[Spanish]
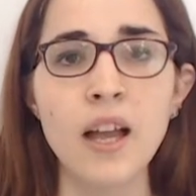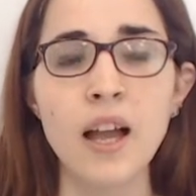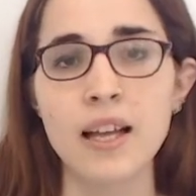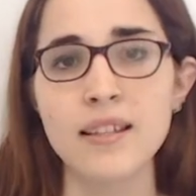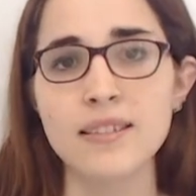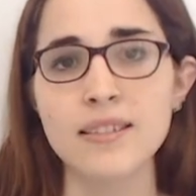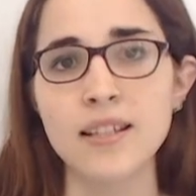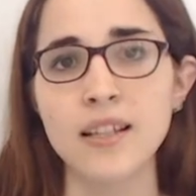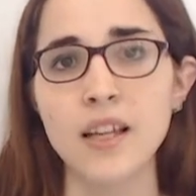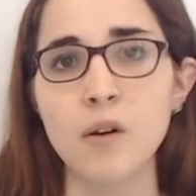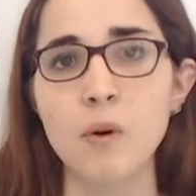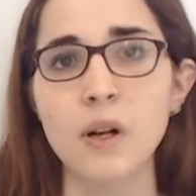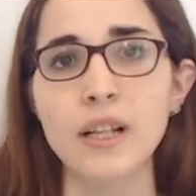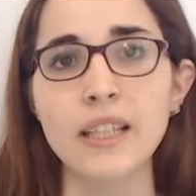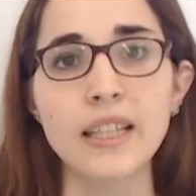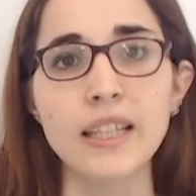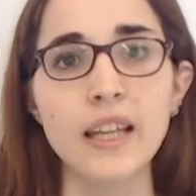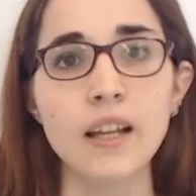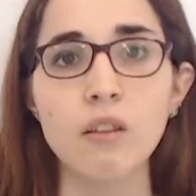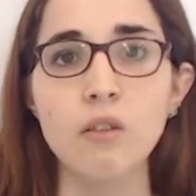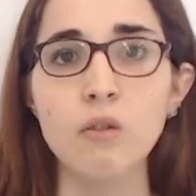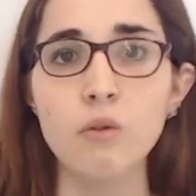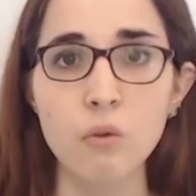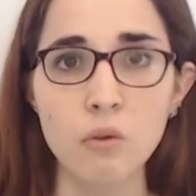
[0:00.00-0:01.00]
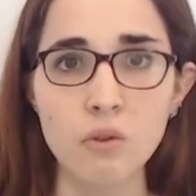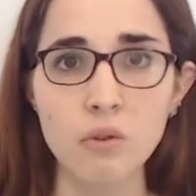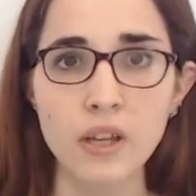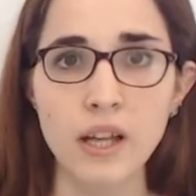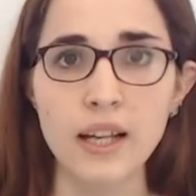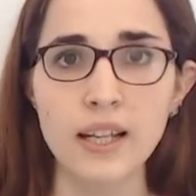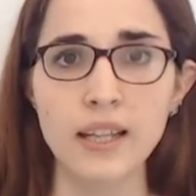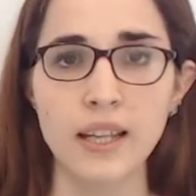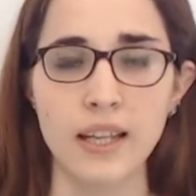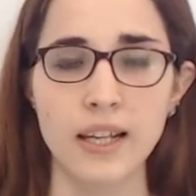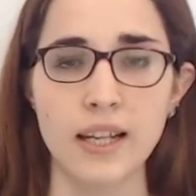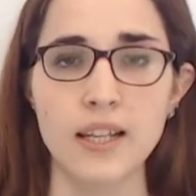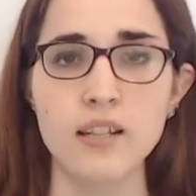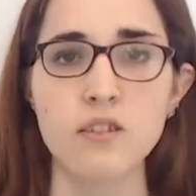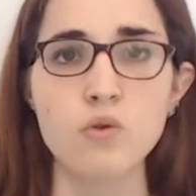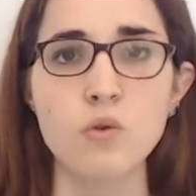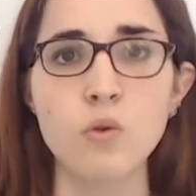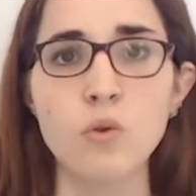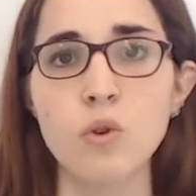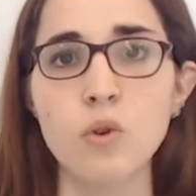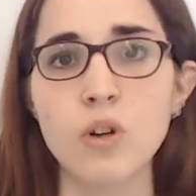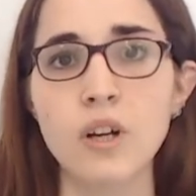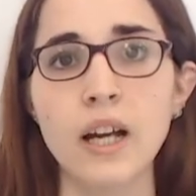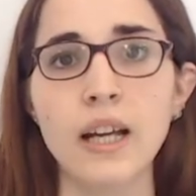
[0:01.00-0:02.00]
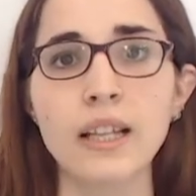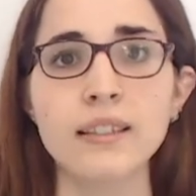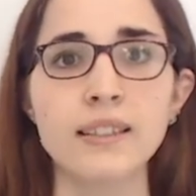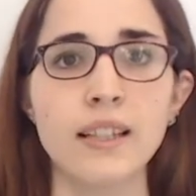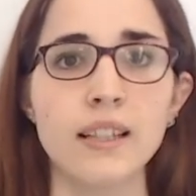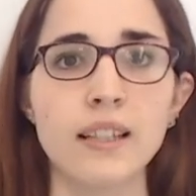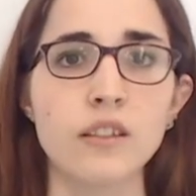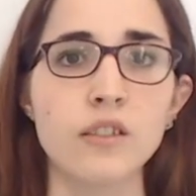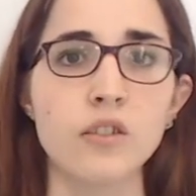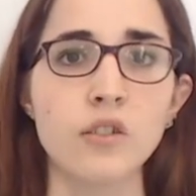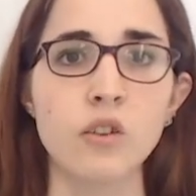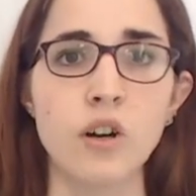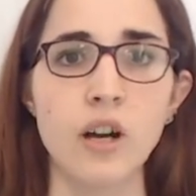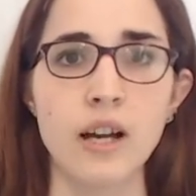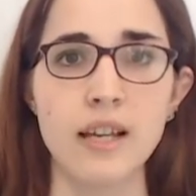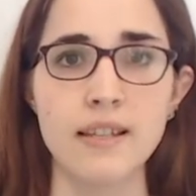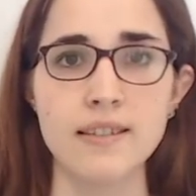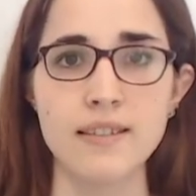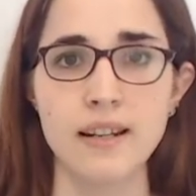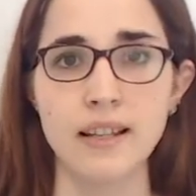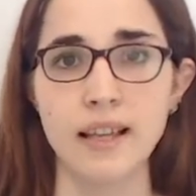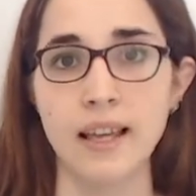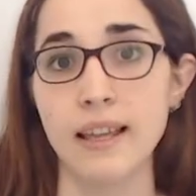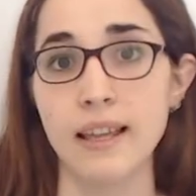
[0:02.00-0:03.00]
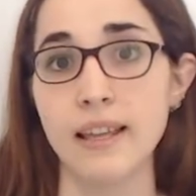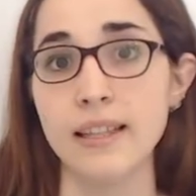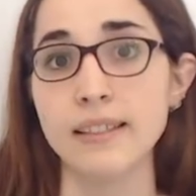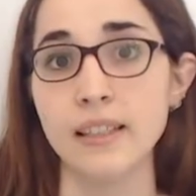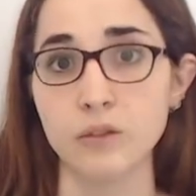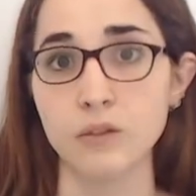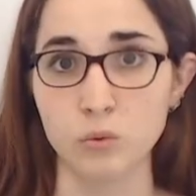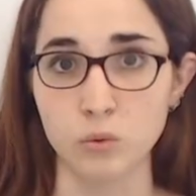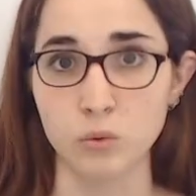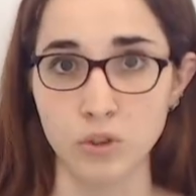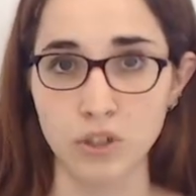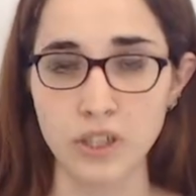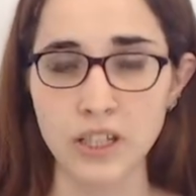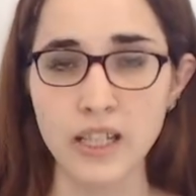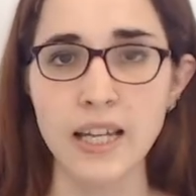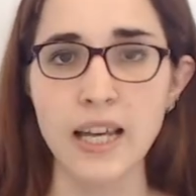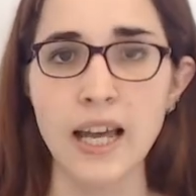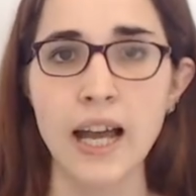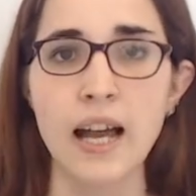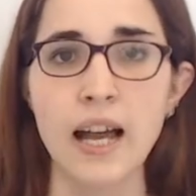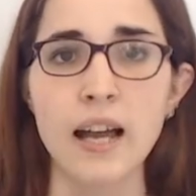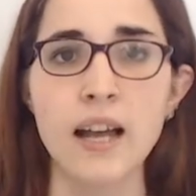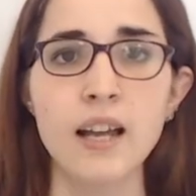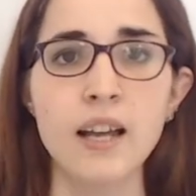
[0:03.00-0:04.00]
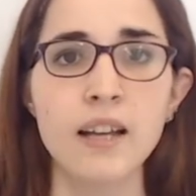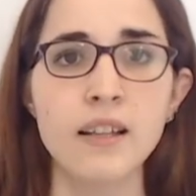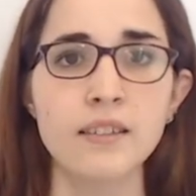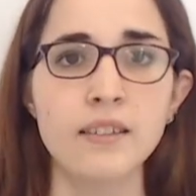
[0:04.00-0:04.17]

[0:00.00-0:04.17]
así que cualquier duda que les surjan tanto acerca de esta tutoría,